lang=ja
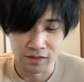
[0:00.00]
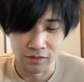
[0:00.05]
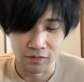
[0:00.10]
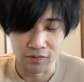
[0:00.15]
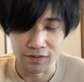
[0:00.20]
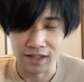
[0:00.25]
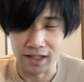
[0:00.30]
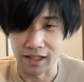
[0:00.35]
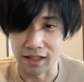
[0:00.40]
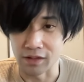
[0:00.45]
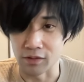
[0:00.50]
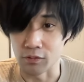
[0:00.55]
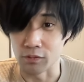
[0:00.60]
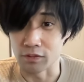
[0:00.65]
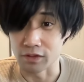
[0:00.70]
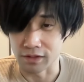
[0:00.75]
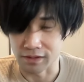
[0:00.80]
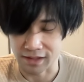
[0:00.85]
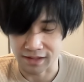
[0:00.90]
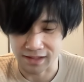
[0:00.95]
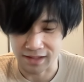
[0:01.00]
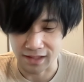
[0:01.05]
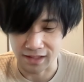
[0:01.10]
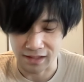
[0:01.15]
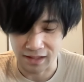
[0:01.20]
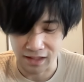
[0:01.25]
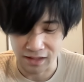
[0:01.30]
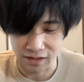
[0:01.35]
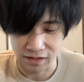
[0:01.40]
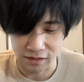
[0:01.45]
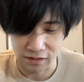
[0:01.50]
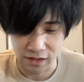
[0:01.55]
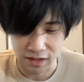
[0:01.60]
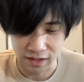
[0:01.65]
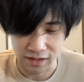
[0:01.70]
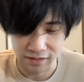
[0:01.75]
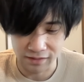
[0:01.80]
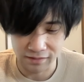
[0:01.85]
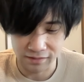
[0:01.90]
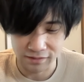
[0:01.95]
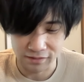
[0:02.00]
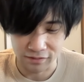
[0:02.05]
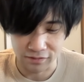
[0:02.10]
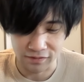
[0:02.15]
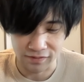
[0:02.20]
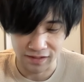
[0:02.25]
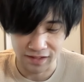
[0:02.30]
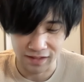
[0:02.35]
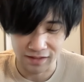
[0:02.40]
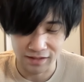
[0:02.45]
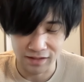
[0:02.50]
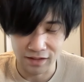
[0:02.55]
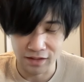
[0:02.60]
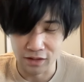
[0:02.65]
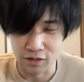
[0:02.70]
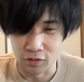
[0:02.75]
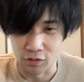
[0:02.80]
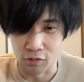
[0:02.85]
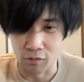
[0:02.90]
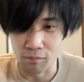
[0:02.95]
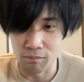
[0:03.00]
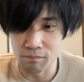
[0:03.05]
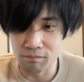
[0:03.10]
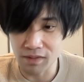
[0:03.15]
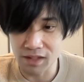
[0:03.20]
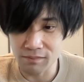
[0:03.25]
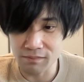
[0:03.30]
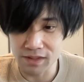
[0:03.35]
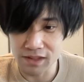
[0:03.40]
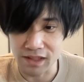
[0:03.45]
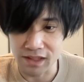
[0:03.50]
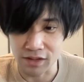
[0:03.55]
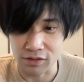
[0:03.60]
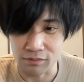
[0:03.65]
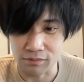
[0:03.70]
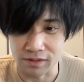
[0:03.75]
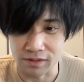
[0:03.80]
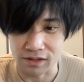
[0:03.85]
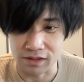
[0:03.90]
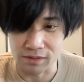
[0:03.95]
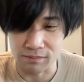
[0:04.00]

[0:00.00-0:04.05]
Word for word: これで、お許しください。はい。それでは、ほんまに短いとす。